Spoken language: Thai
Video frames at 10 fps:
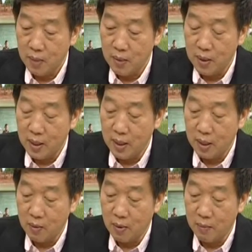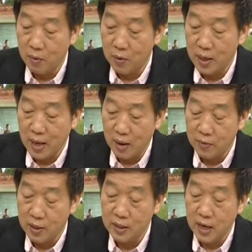ไม่มีความรู้ในกา
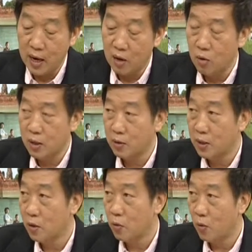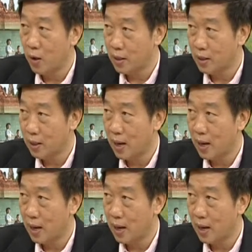รวินิจฉัยโรคเท่าที่ควร